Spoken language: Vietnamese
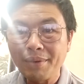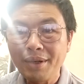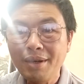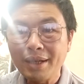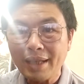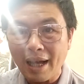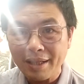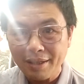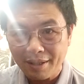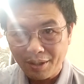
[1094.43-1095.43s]
đưa
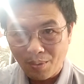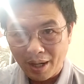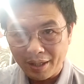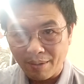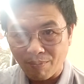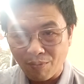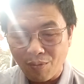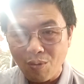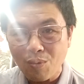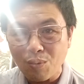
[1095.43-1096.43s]
ra những cái quan điểm
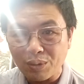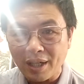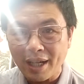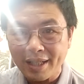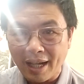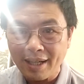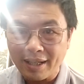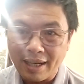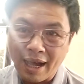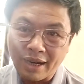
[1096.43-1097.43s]
vô cùng sai trái
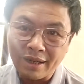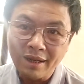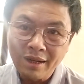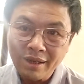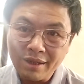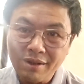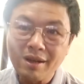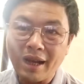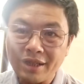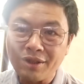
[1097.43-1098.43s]
lệch lạc từ
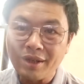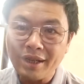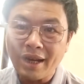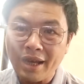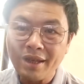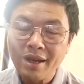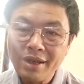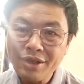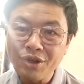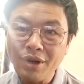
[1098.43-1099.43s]
ngày xưa đến nay
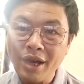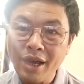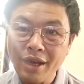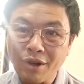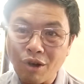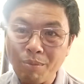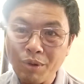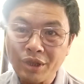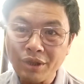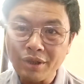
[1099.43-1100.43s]
chưa hề có
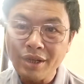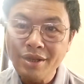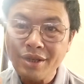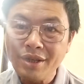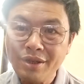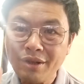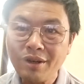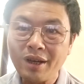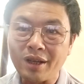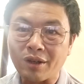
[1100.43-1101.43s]
một sự đính chính
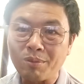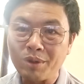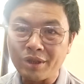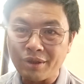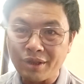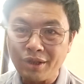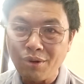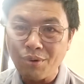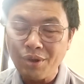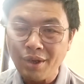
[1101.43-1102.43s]
chưa hề có một sự
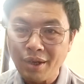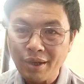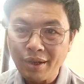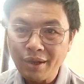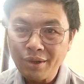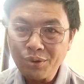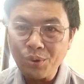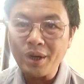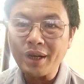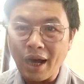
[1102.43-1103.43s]
xin lỗi
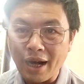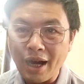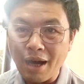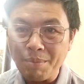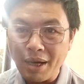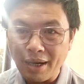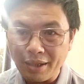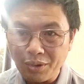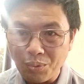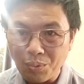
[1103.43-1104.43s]
xuyên tạc hạ bệ
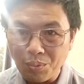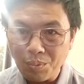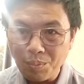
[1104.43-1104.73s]
lãnh tụ